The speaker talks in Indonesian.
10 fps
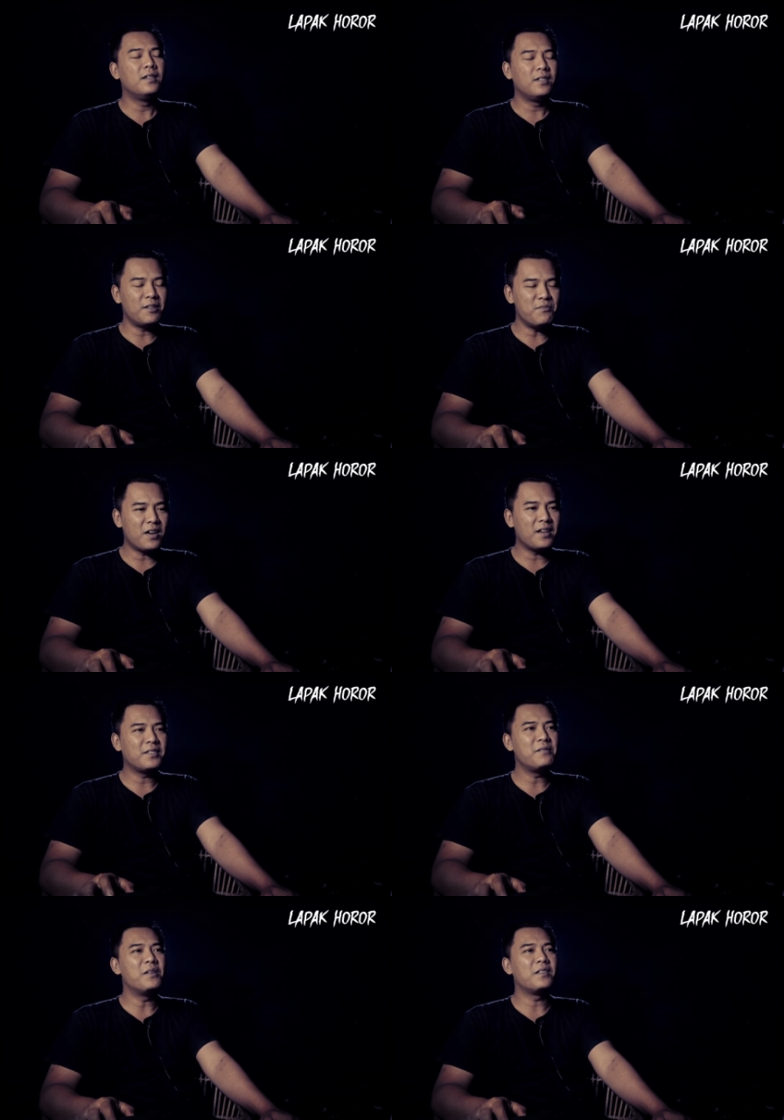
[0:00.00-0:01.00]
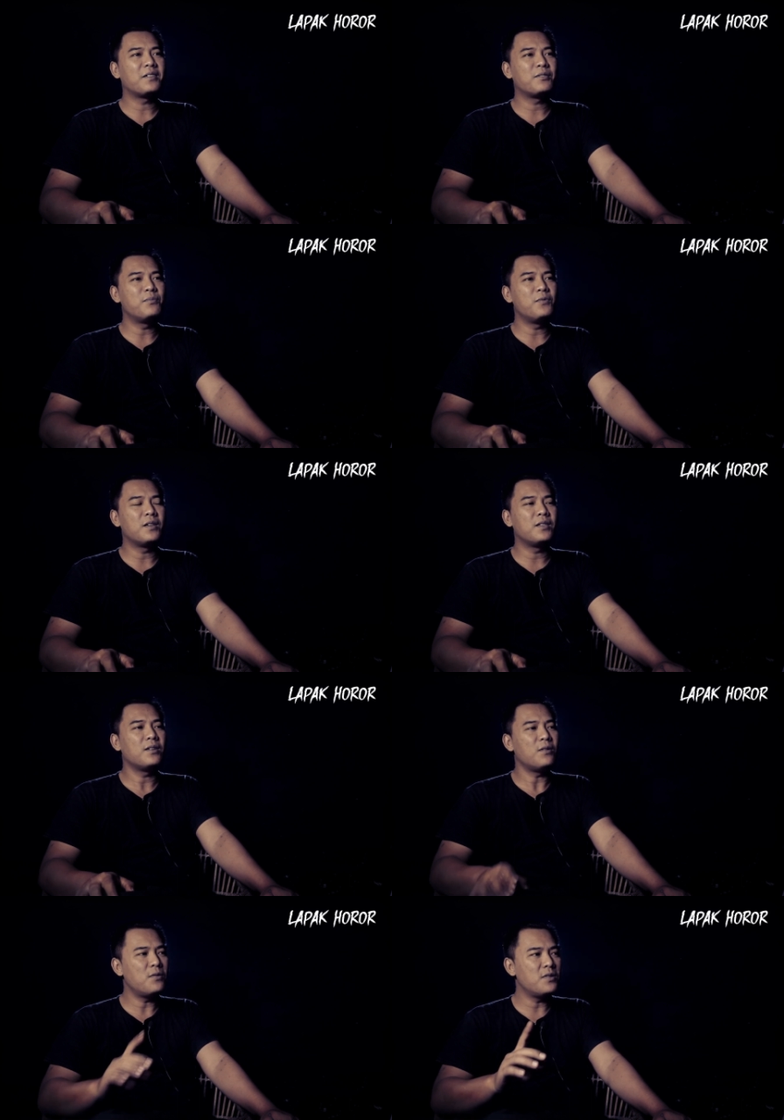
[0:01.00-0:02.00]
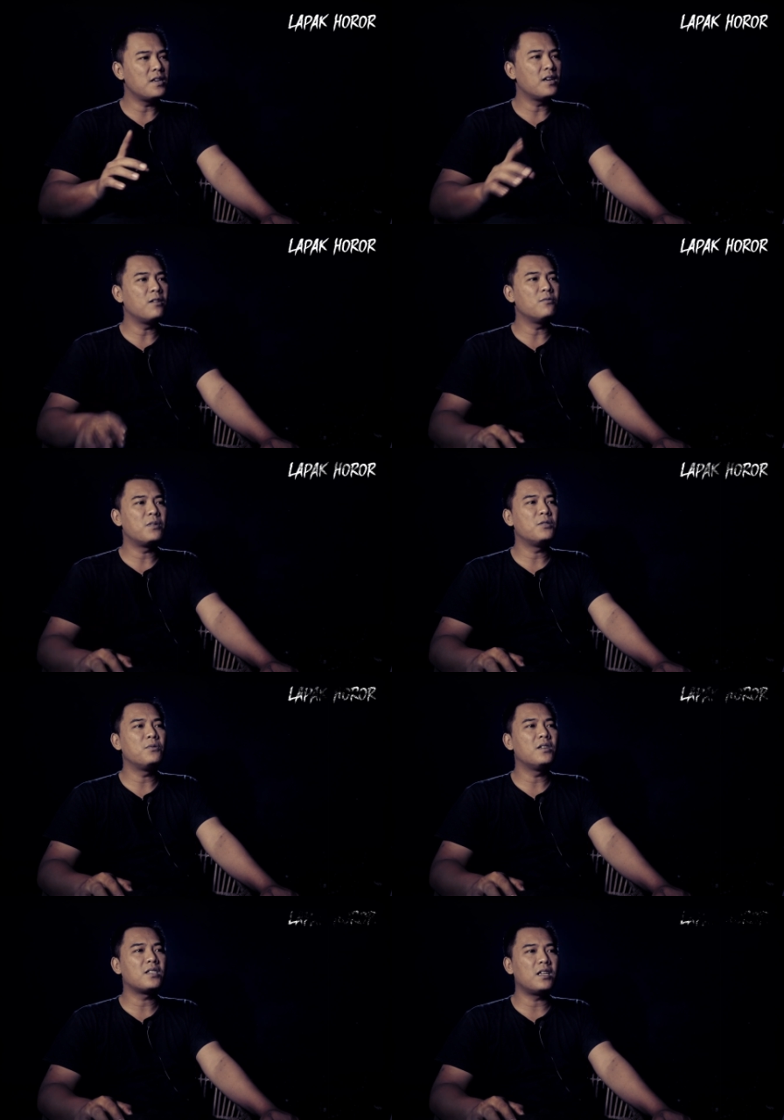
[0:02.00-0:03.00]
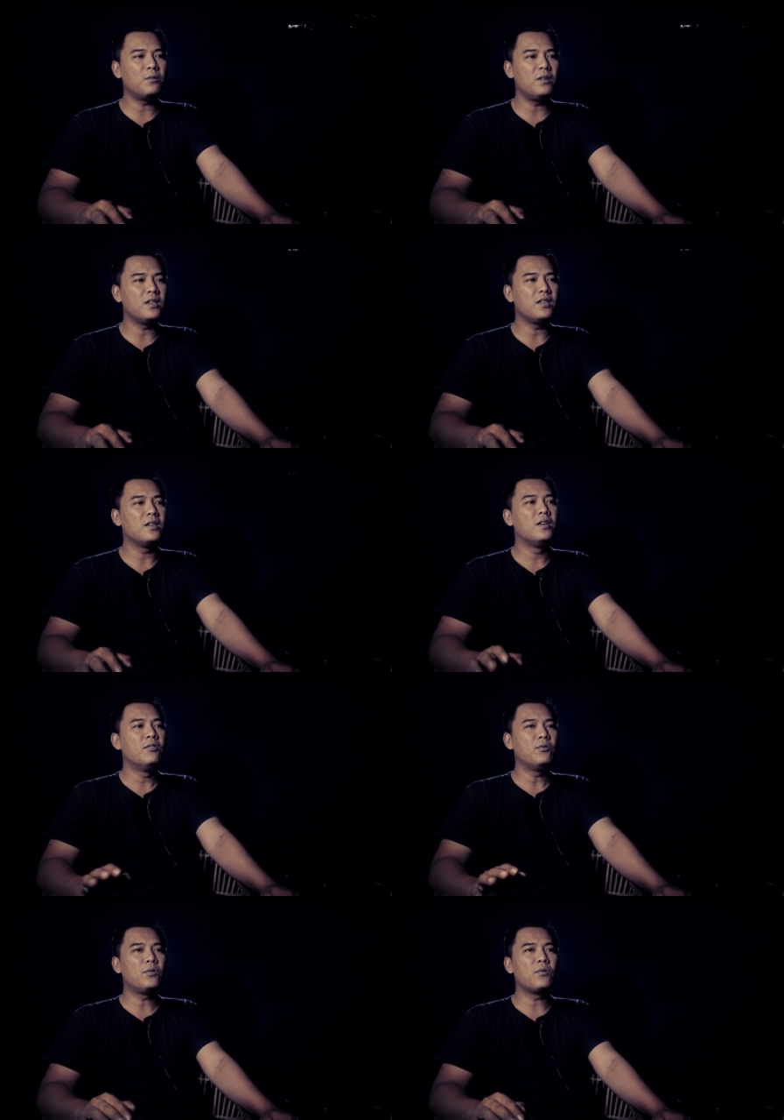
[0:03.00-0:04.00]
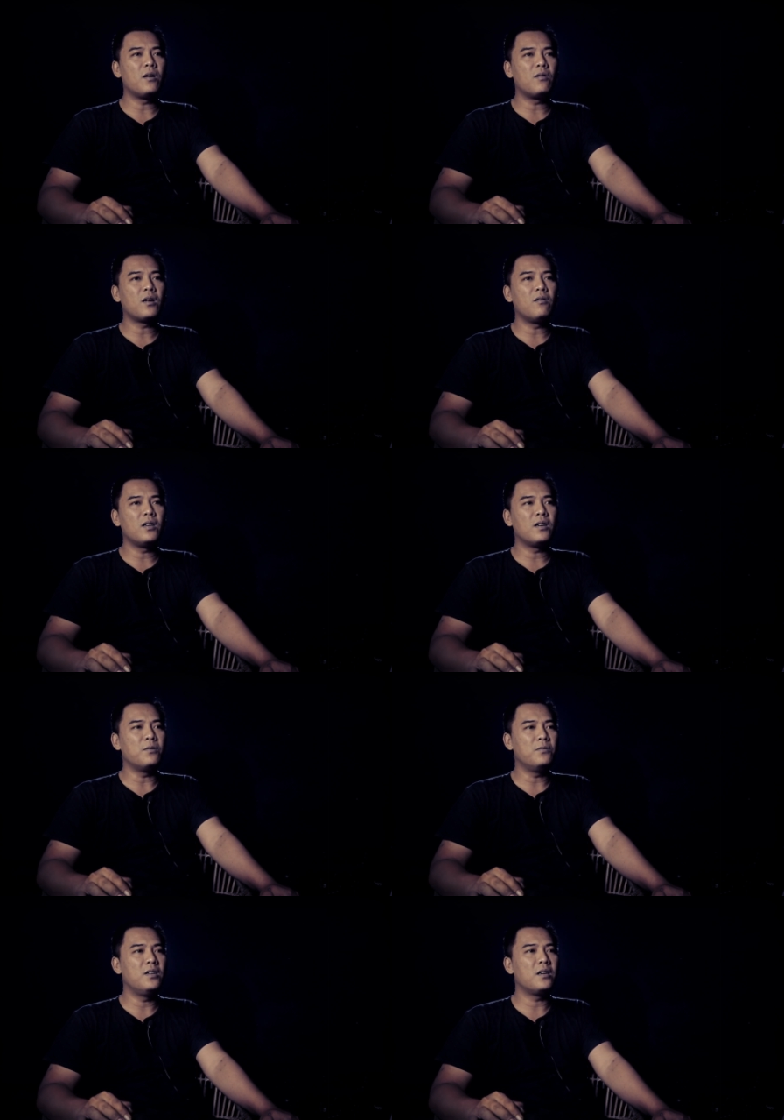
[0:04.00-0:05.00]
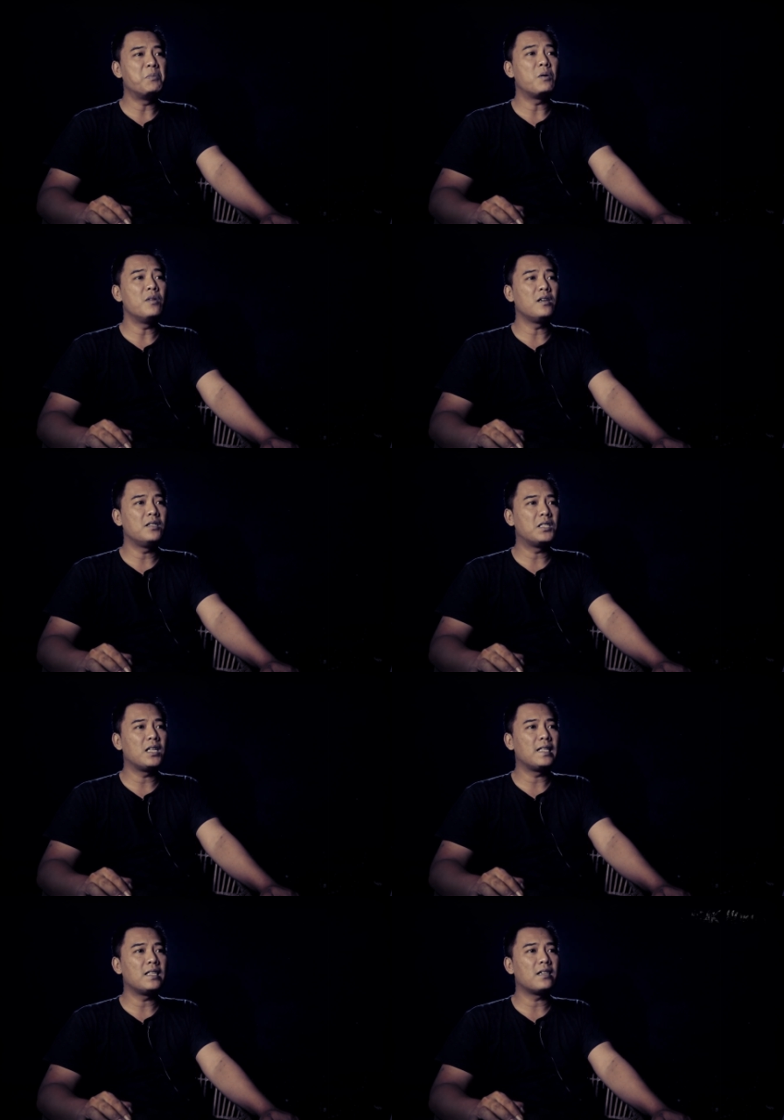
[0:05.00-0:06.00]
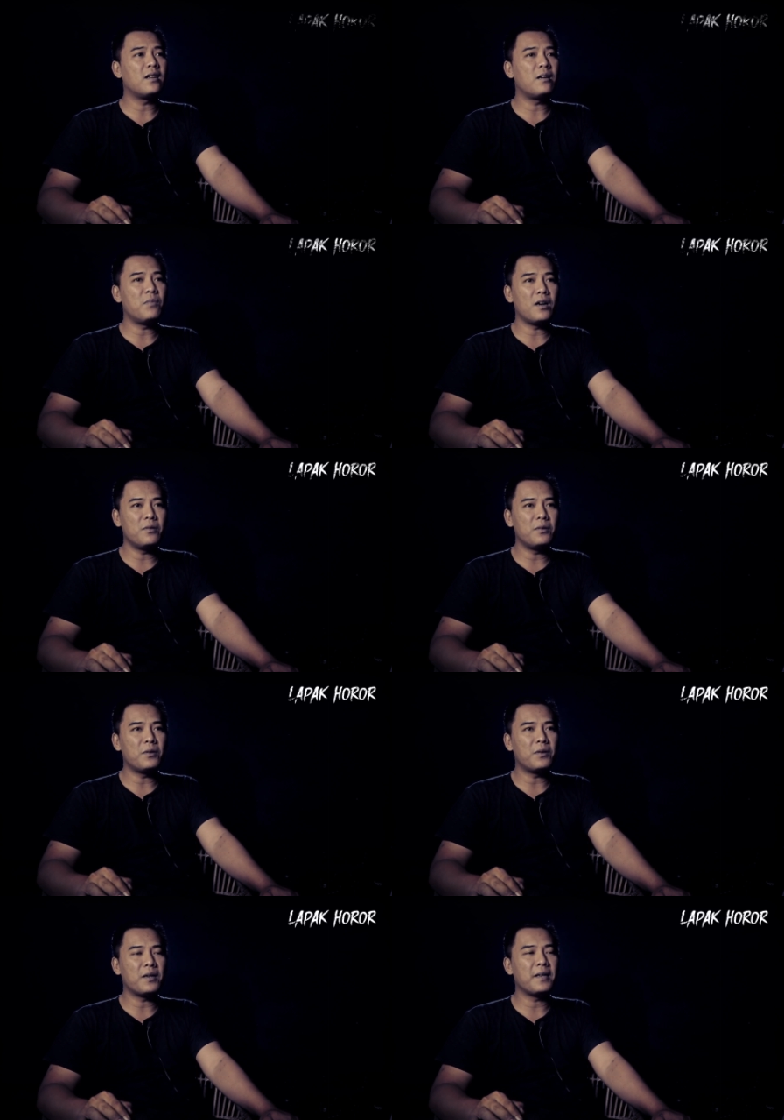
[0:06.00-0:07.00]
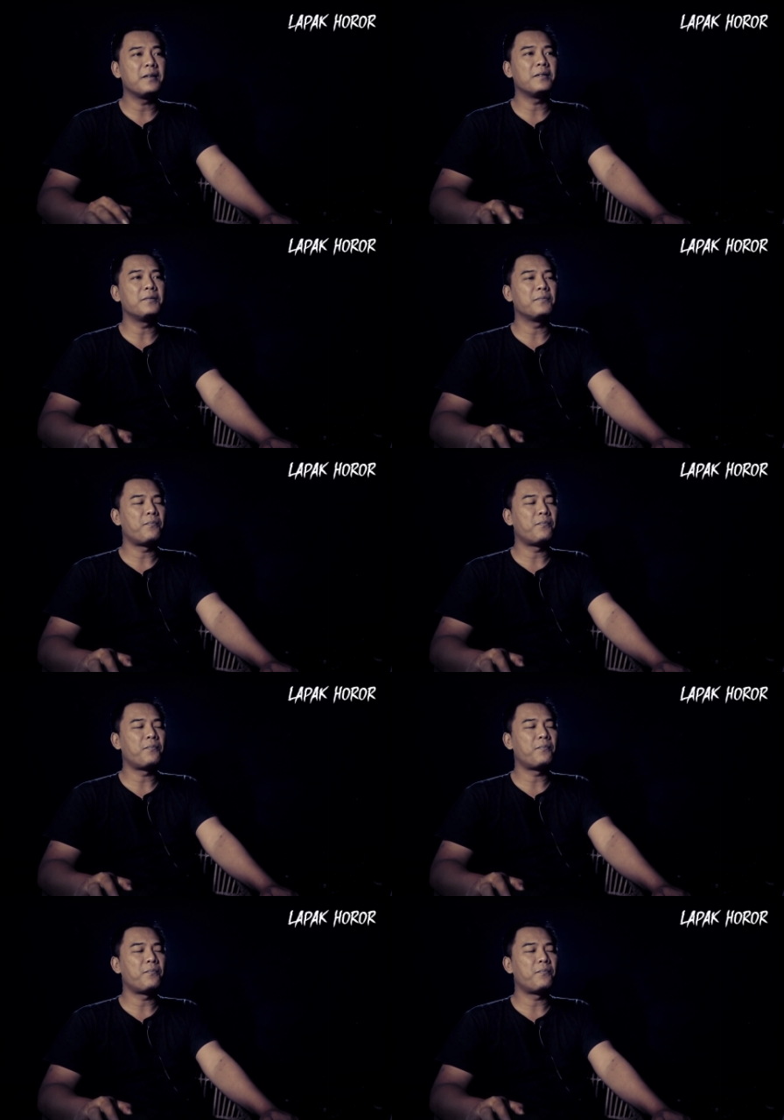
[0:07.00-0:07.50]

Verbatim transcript: Terima kasih banyak semuanya. Oh iya, gak lupa juga satu lagi. Untuk kawan-kawan yang udah berbagi ceritanya ke lapak horor kayak gitu.